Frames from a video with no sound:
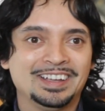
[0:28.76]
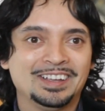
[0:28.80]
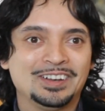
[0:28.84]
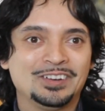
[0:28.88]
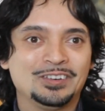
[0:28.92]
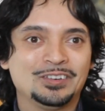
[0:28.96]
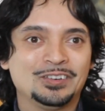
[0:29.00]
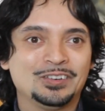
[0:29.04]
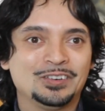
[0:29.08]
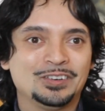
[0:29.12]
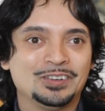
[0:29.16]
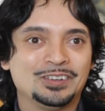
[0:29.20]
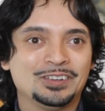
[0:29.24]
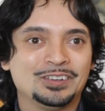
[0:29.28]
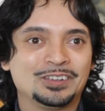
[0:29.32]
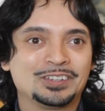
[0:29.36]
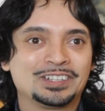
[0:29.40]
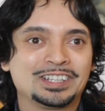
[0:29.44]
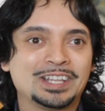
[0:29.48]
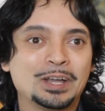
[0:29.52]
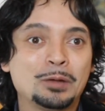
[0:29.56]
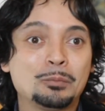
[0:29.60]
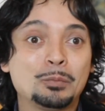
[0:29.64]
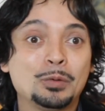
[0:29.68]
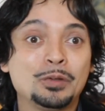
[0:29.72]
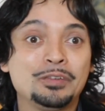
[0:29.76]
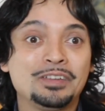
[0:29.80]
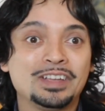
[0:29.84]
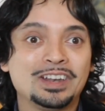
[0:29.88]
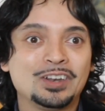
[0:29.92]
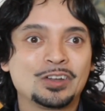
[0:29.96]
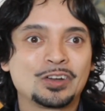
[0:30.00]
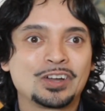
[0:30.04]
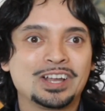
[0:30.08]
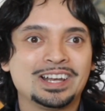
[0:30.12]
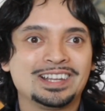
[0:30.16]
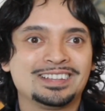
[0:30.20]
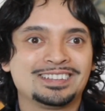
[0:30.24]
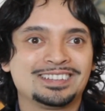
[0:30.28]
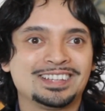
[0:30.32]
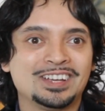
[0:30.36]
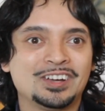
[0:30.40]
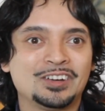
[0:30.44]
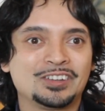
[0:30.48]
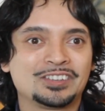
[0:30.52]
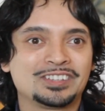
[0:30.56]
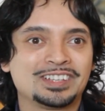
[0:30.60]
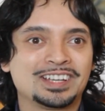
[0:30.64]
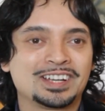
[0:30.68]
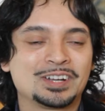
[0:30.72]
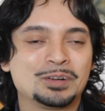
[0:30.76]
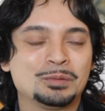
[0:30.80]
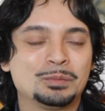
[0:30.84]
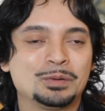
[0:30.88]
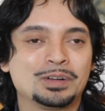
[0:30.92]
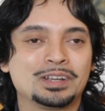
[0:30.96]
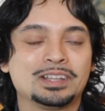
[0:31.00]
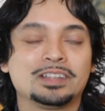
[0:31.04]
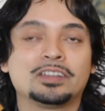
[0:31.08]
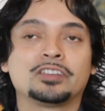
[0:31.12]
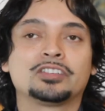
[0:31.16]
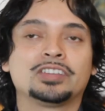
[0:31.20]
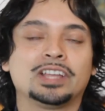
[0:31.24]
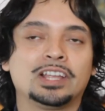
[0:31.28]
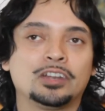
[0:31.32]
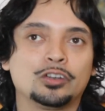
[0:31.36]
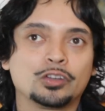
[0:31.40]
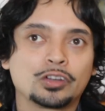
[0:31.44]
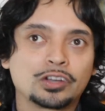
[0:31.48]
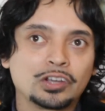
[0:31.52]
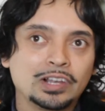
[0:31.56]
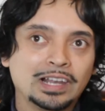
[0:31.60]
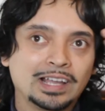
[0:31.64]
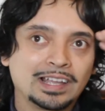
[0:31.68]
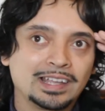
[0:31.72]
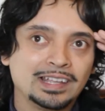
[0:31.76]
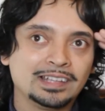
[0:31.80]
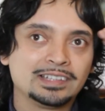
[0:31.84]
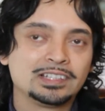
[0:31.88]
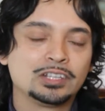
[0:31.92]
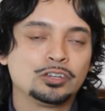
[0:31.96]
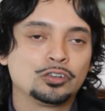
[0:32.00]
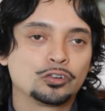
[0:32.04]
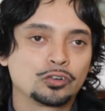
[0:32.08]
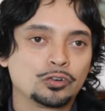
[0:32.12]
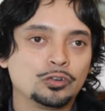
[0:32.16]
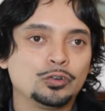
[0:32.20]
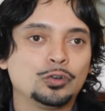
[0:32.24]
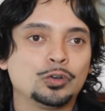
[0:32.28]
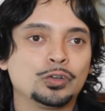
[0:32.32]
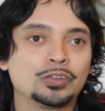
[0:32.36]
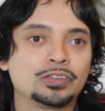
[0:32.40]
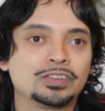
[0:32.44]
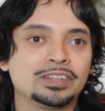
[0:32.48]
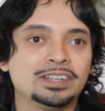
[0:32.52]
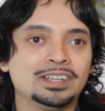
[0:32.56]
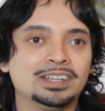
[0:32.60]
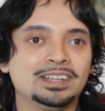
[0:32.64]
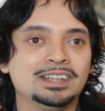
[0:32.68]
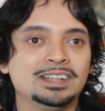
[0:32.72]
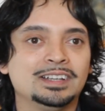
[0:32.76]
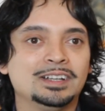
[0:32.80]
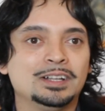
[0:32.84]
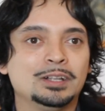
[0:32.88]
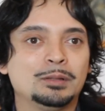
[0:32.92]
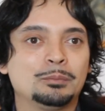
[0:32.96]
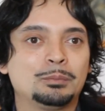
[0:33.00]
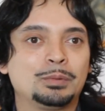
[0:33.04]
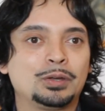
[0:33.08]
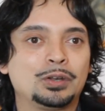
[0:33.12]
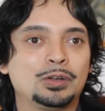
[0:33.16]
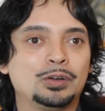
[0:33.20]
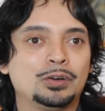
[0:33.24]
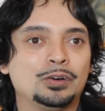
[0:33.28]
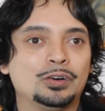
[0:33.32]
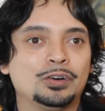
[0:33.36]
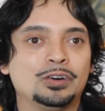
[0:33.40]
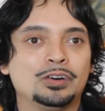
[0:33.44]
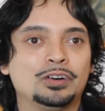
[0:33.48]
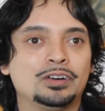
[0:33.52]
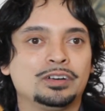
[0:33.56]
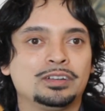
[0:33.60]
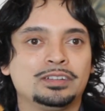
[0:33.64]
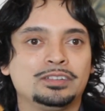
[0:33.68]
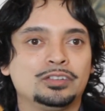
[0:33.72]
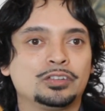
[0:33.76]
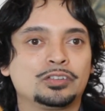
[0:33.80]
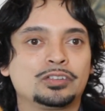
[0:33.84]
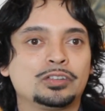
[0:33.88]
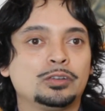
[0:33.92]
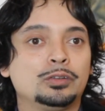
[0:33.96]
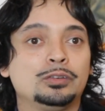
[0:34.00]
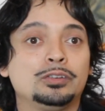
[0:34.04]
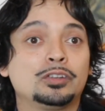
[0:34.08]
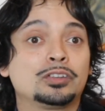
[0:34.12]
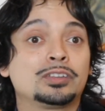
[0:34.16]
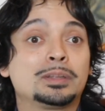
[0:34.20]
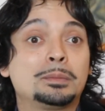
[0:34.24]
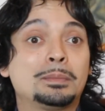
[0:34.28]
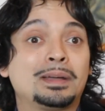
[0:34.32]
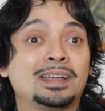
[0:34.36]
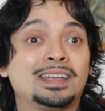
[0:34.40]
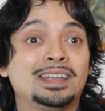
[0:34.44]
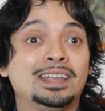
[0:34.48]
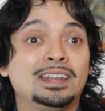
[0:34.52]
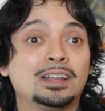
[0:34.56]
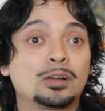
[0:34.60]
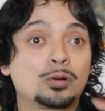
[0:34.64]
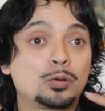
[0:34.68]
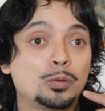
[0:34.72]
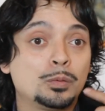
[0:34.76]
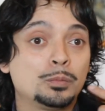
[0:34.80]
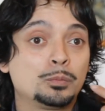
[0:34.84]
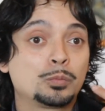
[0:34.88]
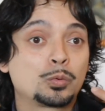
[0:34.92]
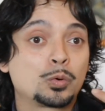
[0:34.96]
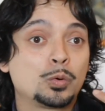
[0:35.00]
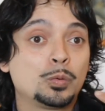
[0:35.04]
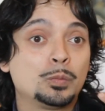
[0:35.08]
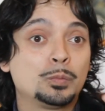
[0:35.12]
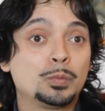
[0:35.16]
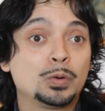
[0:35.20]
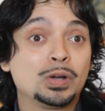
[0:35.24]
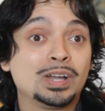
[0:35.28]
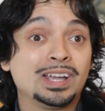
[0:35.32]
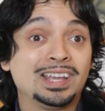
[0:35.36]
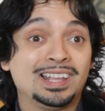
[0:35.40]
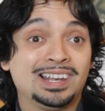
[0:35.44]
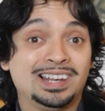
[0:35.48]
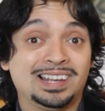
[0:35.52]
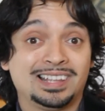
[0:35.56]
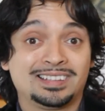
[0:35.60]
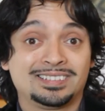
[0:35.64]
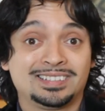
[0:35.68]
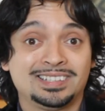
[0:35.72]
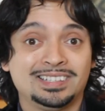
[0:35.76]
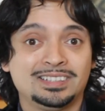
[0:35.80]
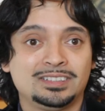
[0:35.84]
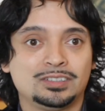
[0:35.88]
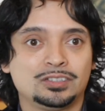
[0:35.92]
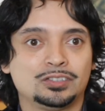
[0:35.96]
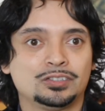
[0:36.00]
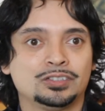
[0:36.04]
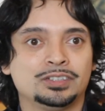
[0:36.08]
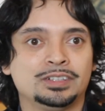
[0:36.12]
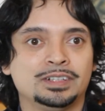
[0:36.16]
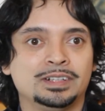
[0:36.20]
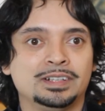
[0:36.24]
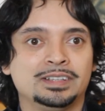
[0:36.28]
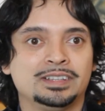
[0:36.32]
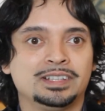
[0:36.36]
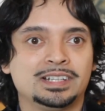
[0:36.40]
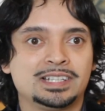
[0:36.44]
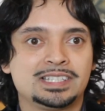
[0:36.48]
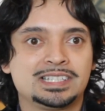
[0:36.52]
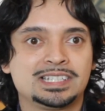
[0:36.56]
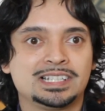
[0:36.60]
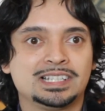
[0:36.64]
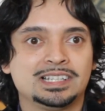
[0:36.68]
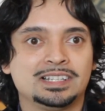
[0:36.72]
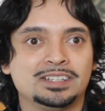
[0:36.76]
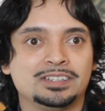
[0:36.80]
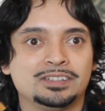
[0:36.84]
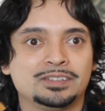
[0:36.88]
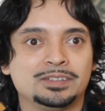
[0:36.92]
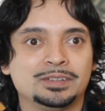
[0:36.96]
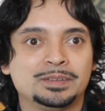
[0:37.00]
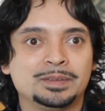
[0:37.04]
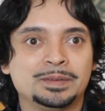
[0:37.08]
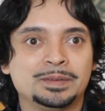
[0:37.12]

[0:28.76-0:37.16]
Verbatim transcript: Mm, no está muy bien localizado, o sea, como, sea, lo que la gente lo conoce, pero no se, imaginan cómo, es el acento del chileno